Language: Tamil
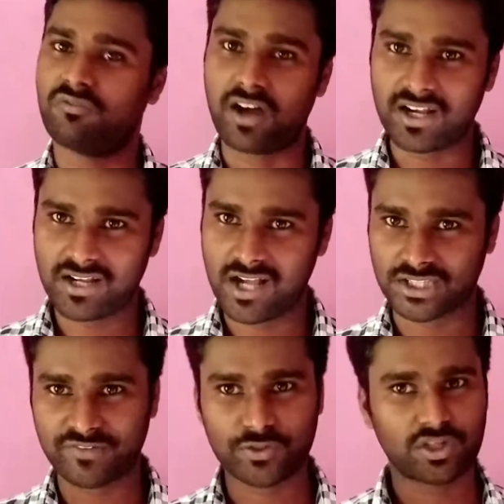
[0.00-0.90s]
ஸோ வாங்க
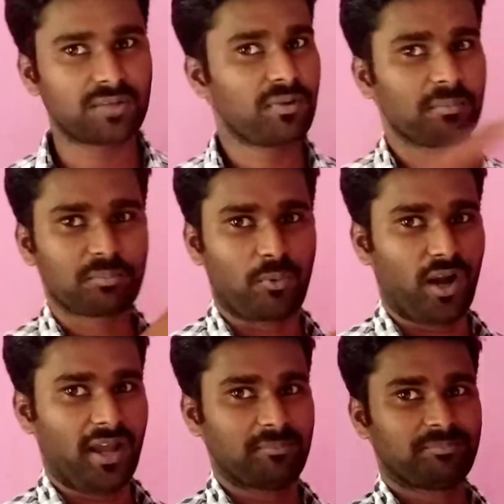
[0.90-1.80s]
அந்த வீடியோக்குள்ளே நம்ம
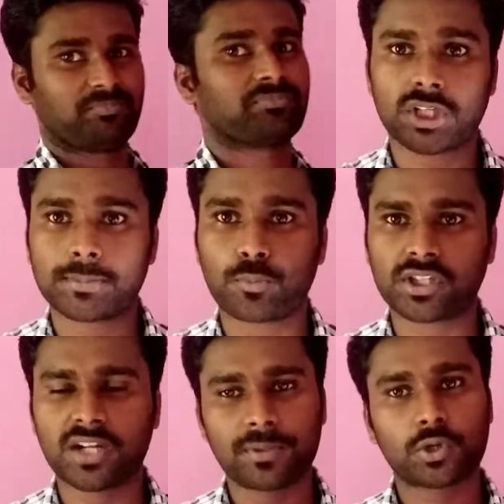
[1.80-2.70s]
போகலாம் ஸோ நம்ம
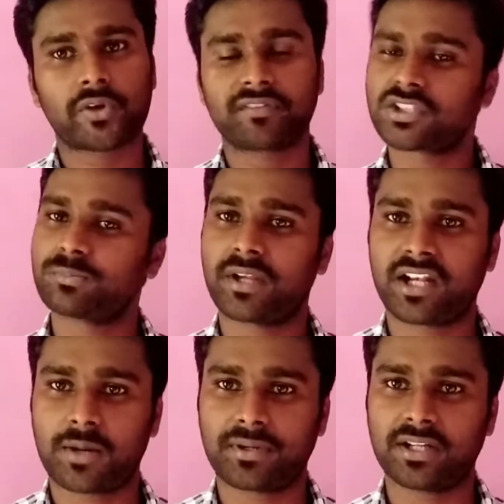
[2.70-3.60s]
முதல்ல பார்க்கக்கூடிய விஷயம்
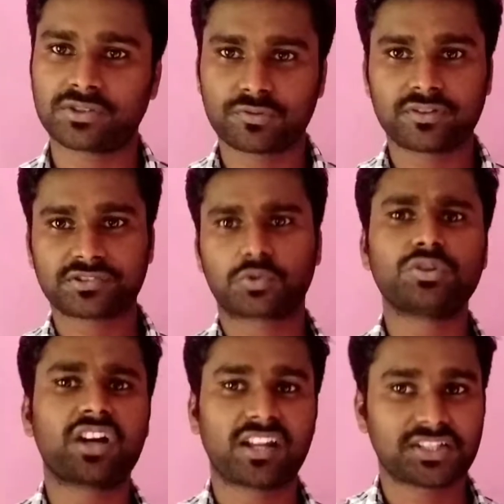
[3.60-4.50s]
என்ன அப்படின்னா ஸோ இந்த
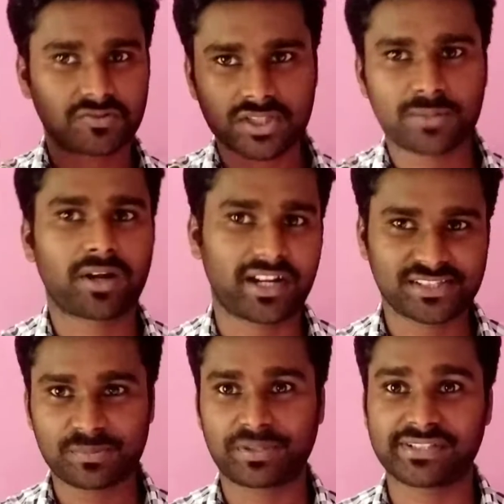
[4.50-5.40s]
ஸ்கூல் காலேஜ் வந்து நம்ம
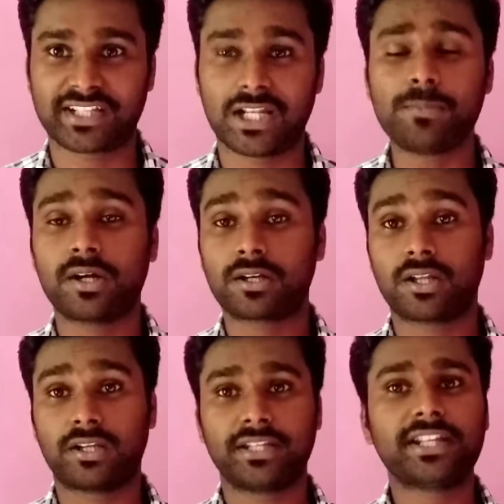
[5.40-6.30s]
கடைசியாக பேசிக்கலாம்
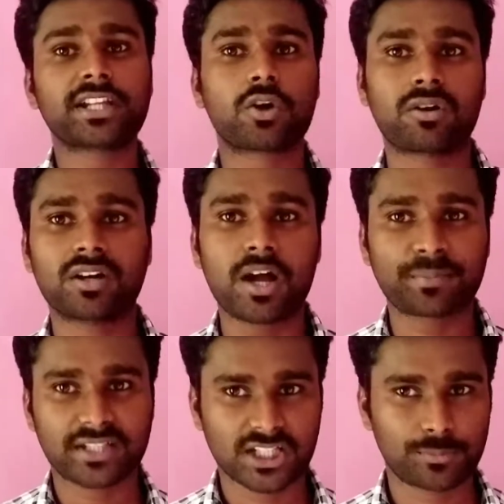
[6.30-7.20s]
அண்ட் இன்னைக்கு கொரோனா
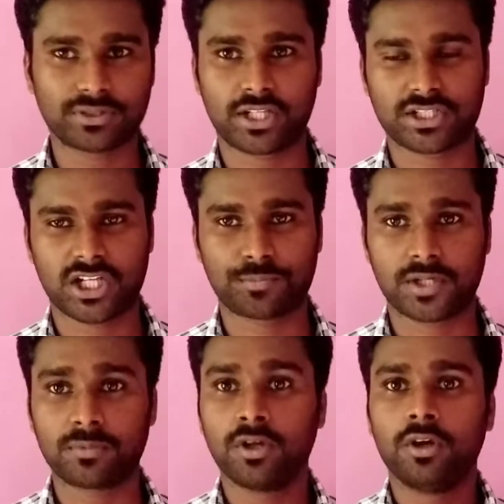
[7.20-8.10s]
அப்டேட் தான் நம்ம தெரிஞ்சுக்க
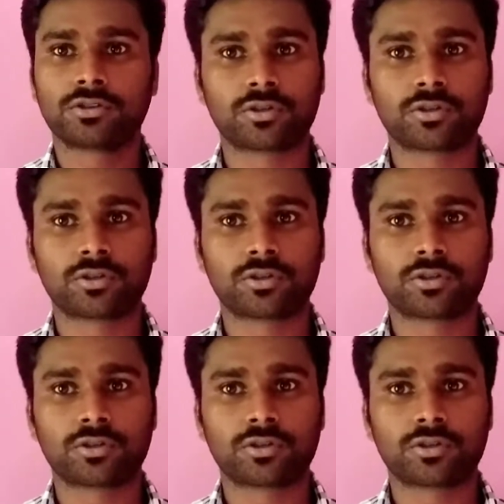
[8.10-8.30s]
போகிறோம்